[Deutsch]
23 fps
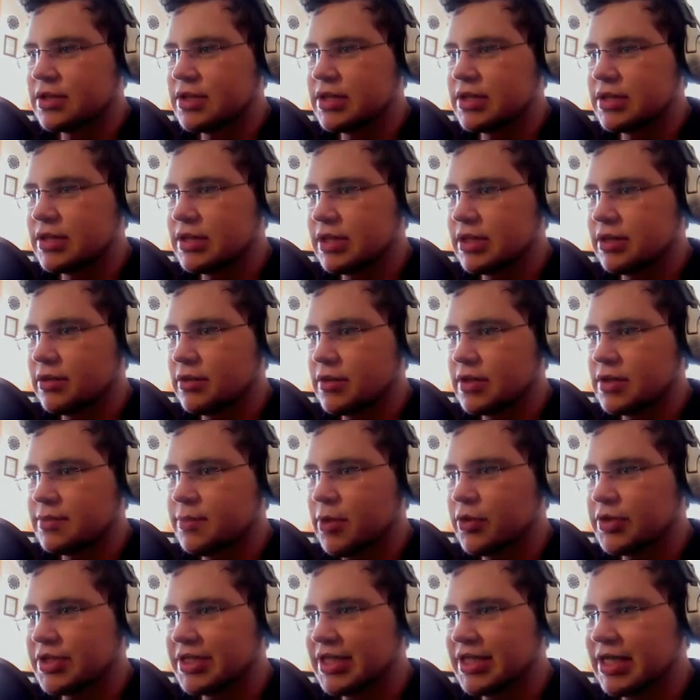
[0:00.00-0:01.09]
Die sind sinnlos.
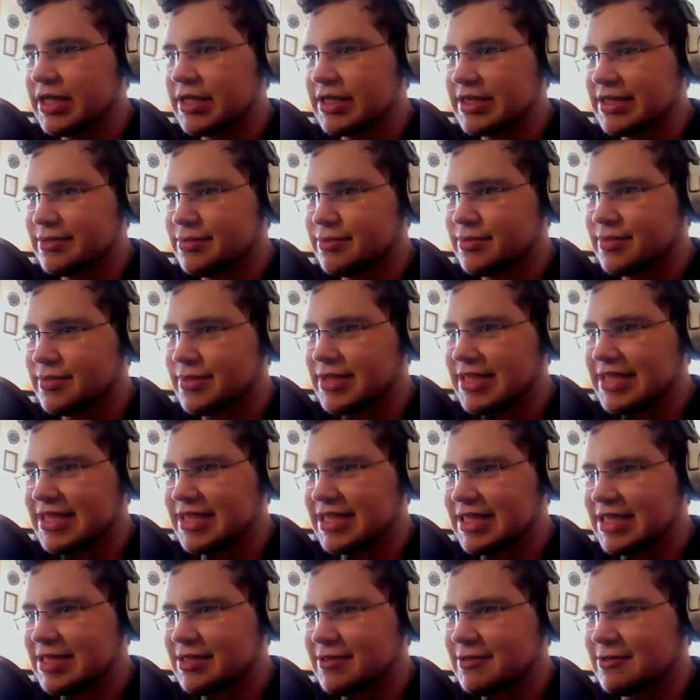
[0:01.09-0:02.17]
Brauche ich gar nicht
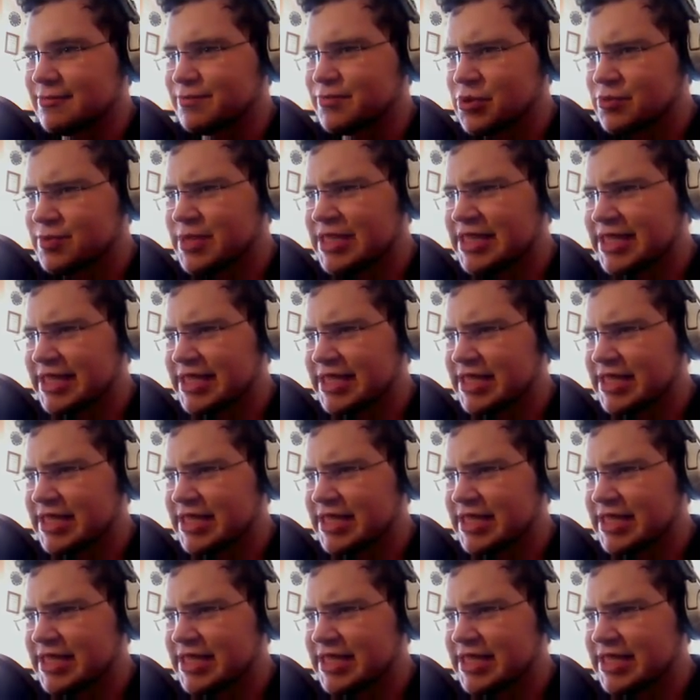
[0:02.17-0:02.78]
erst probieren.